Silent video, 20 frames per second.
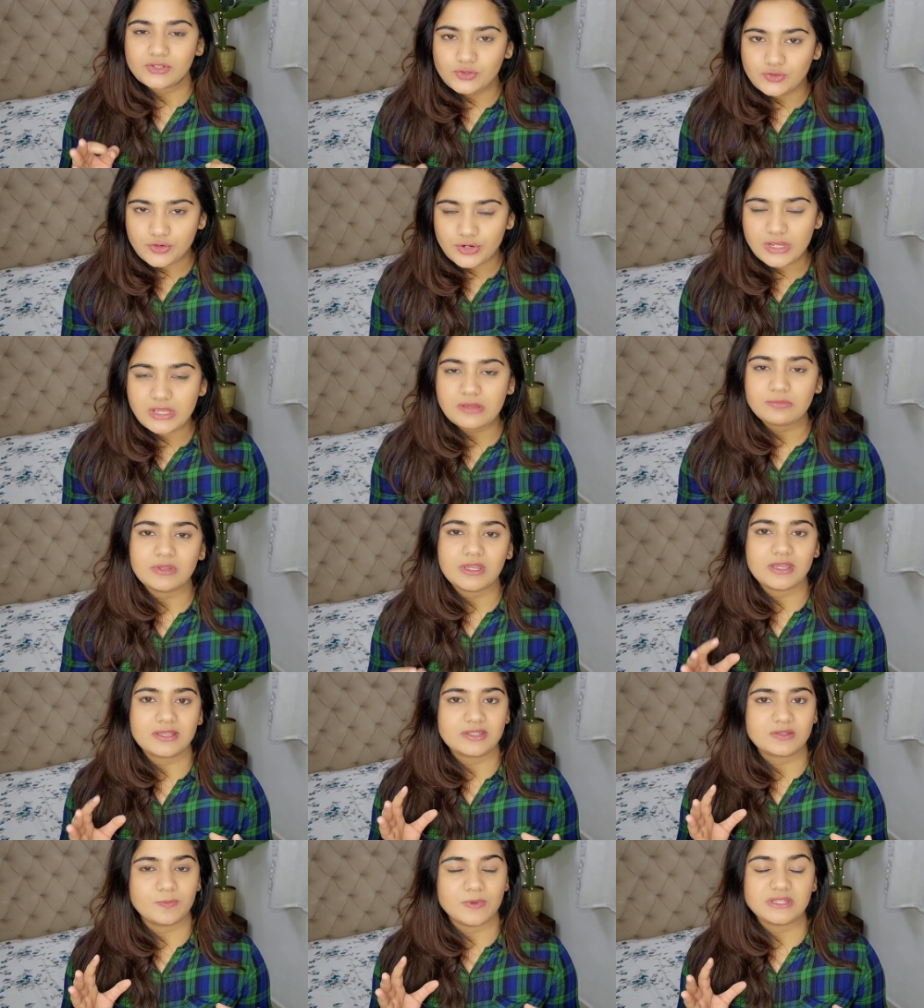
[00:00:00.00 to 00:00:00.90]
स्ट्रीम
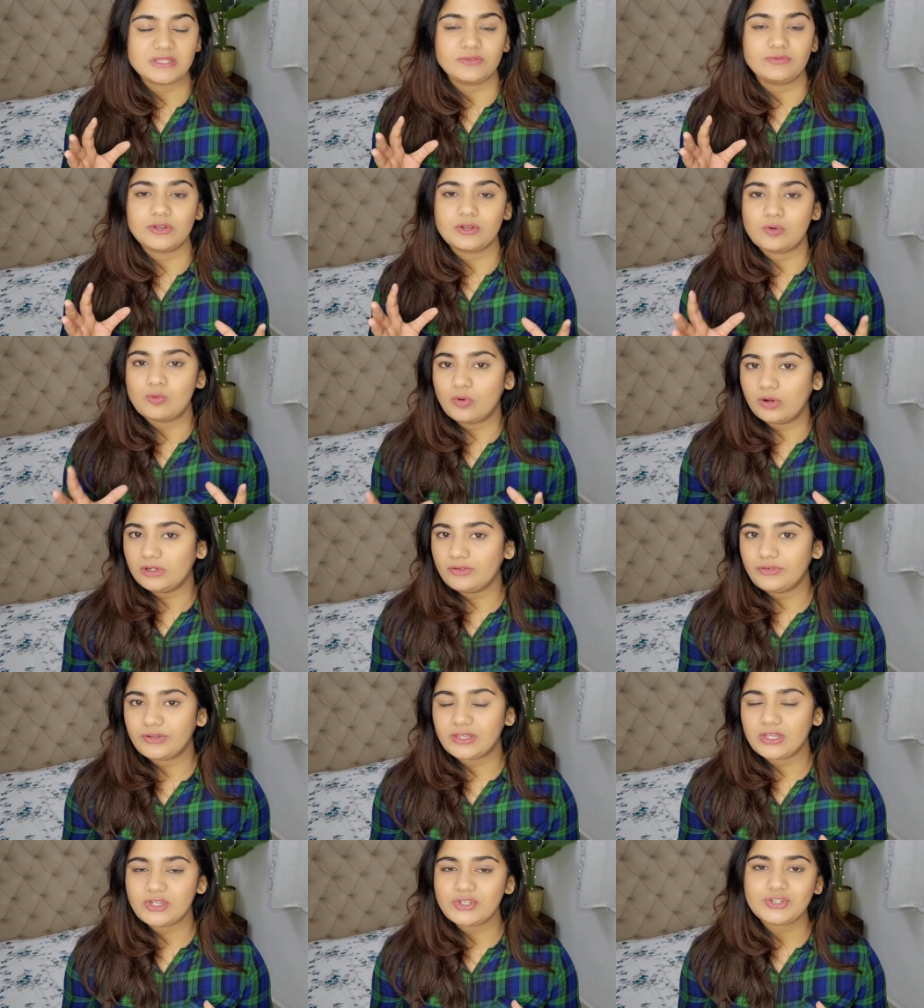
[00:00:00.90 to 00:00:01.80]
या एक स्पेसिफिक
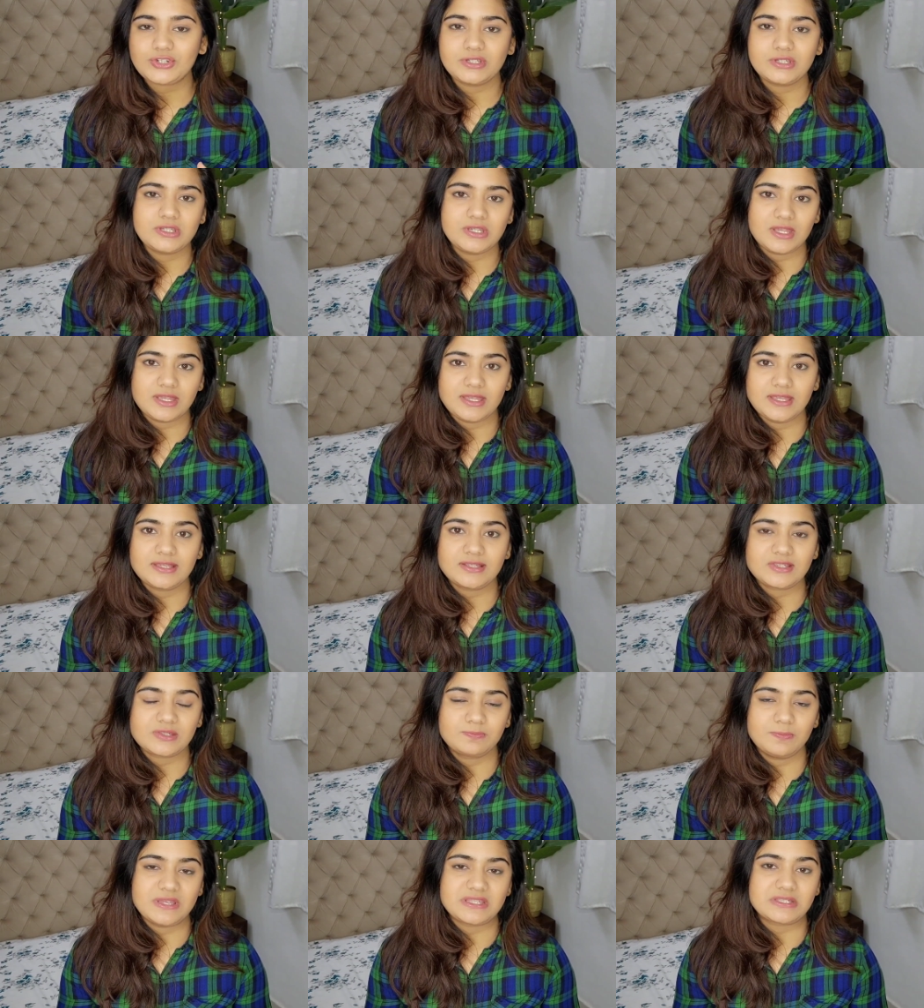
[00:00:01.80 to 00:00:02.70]
क्वालिफिकेशन या
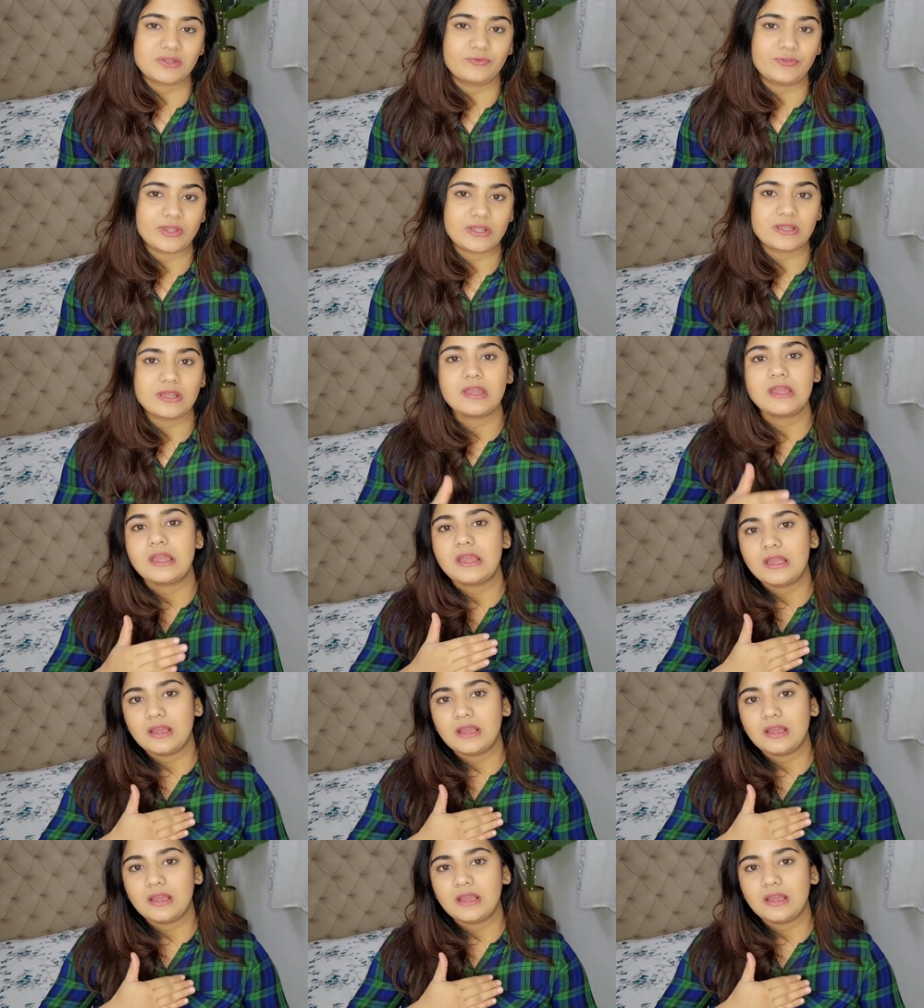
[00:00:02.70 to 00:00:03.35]
एक स्पेसिफिक